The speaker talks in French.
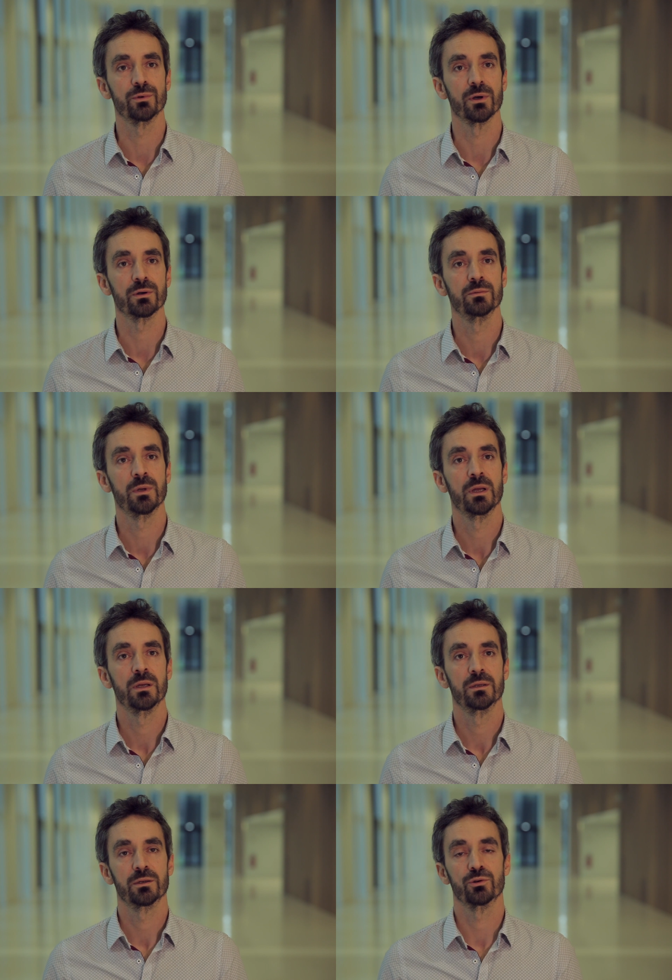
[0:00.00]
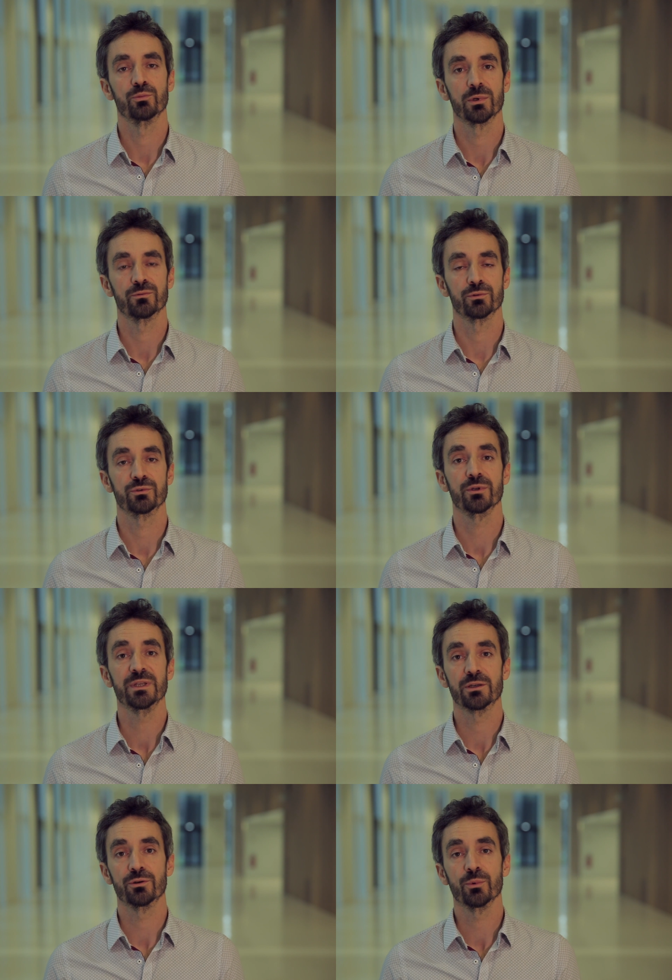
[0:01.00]
douleur, comment elle
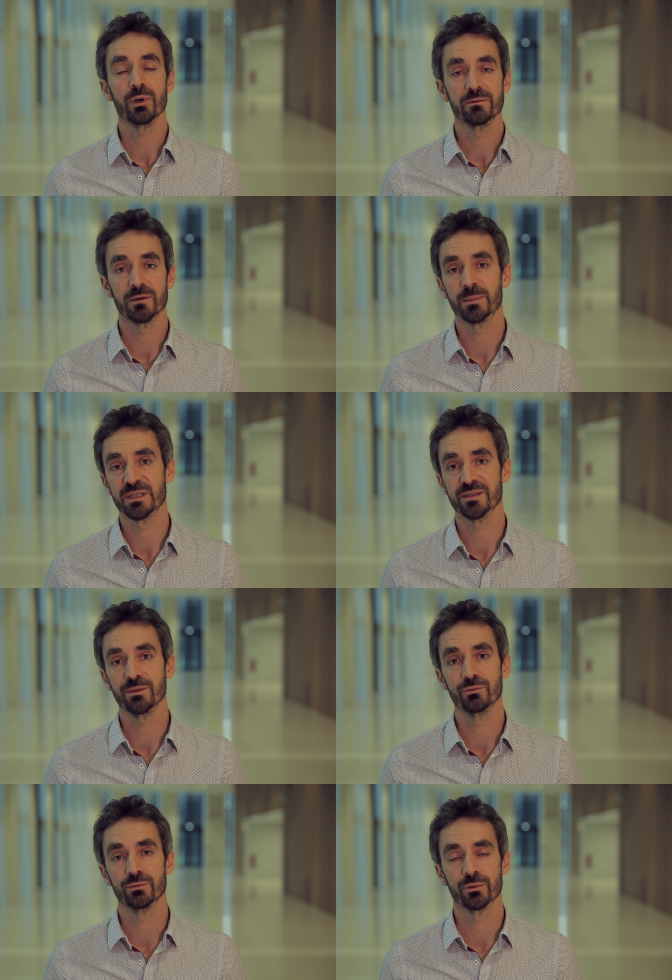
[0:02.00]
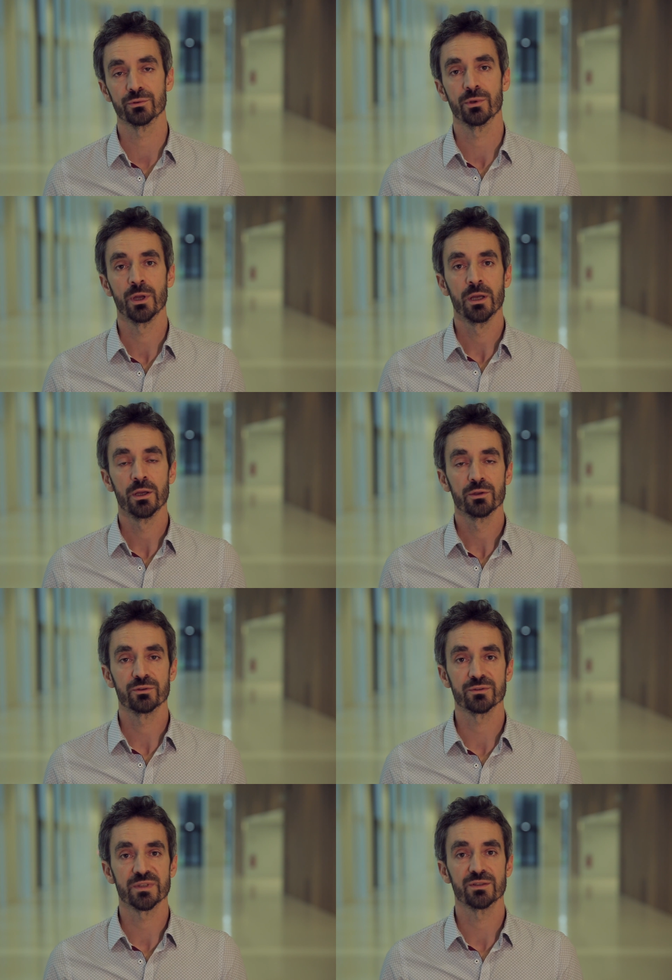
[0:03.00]
fonctionne et comment elle va passer d'une
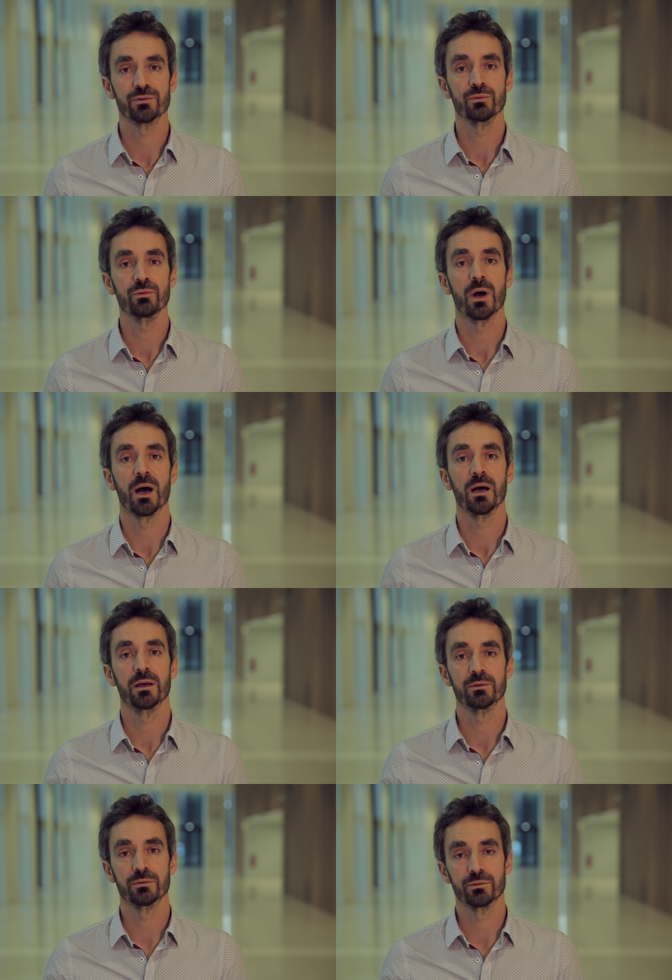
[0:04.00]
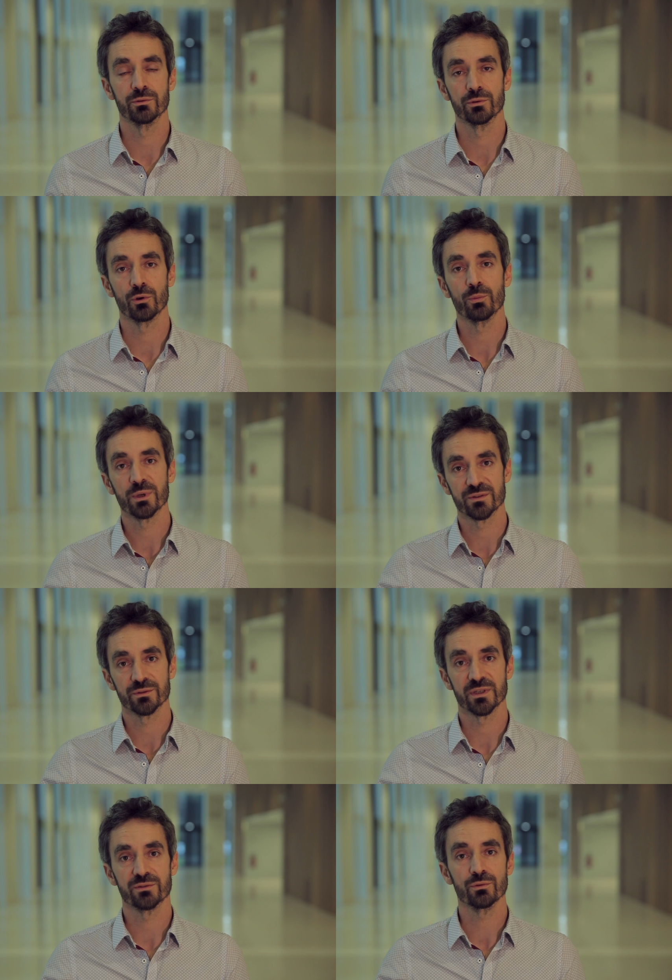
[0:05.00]
sensation à une
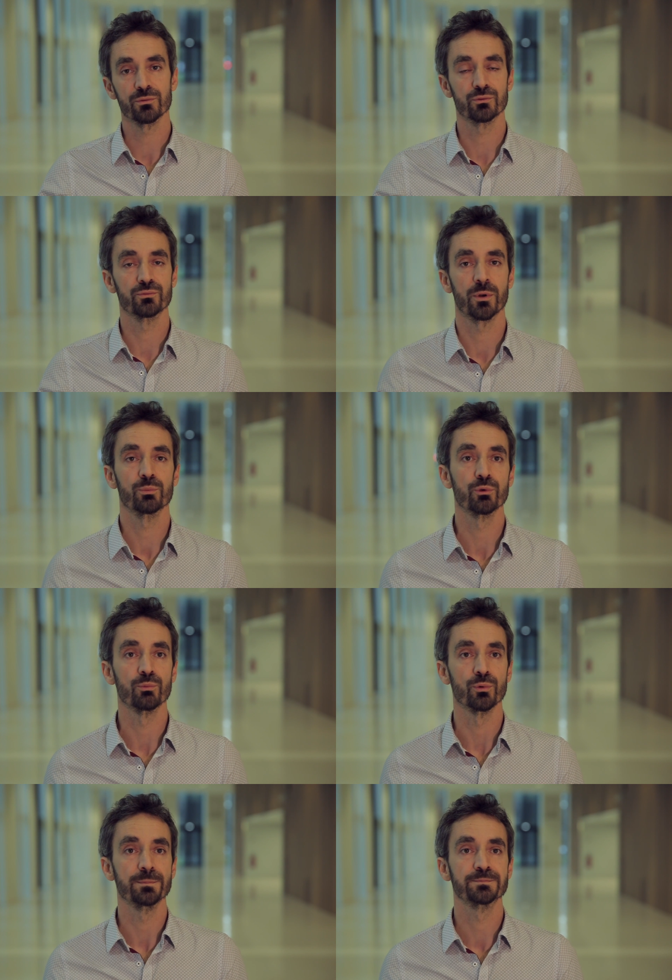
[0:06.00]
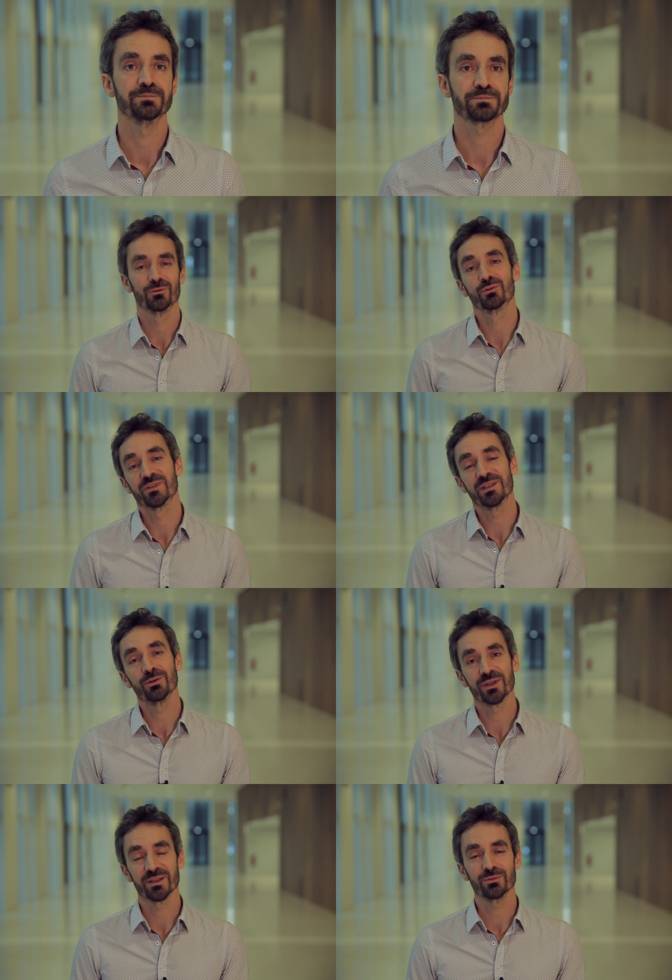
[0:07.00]
représentation sous forme de mots. Donc c'était
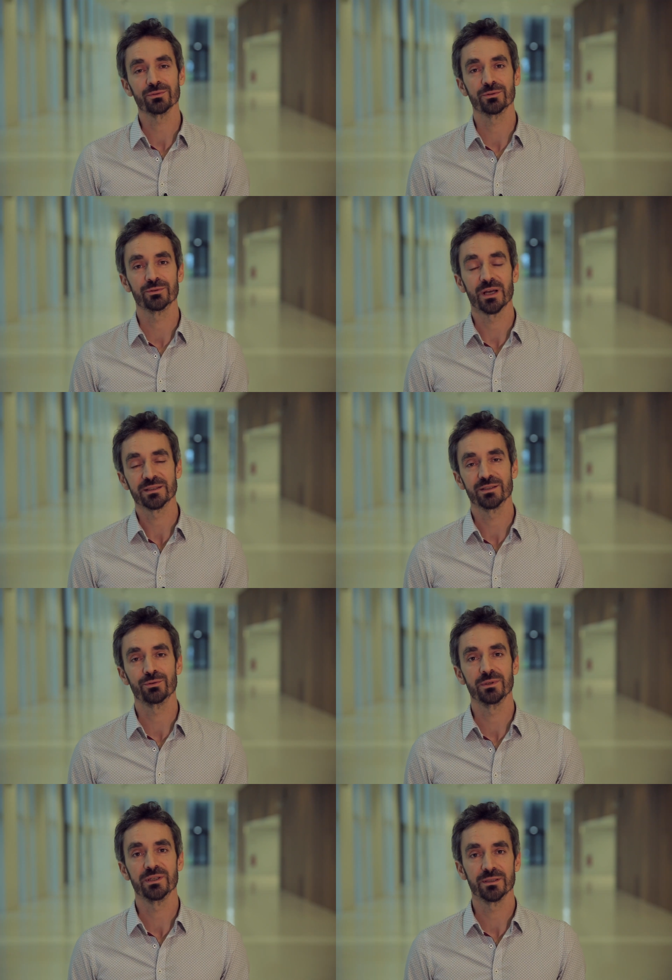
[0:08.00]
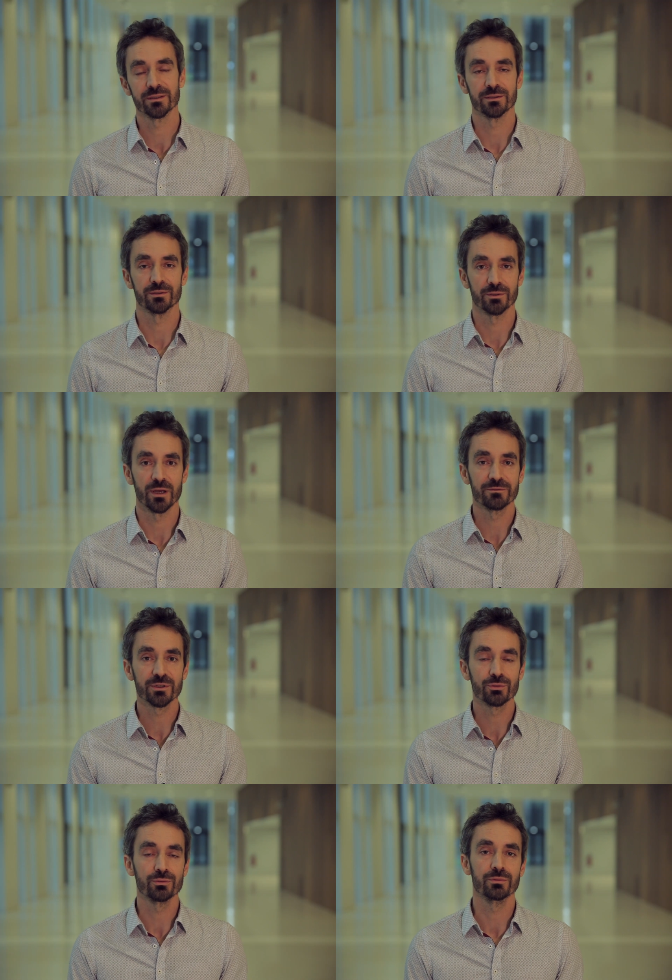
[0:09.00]
l'occasion d'articuler euh, un
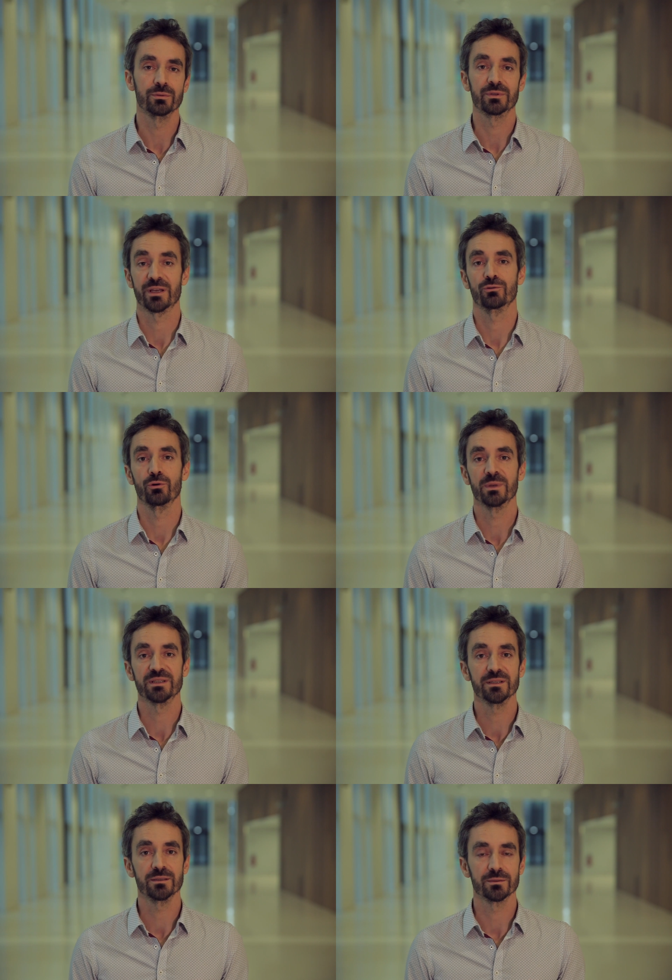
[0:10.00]
vécu euh, très traumatique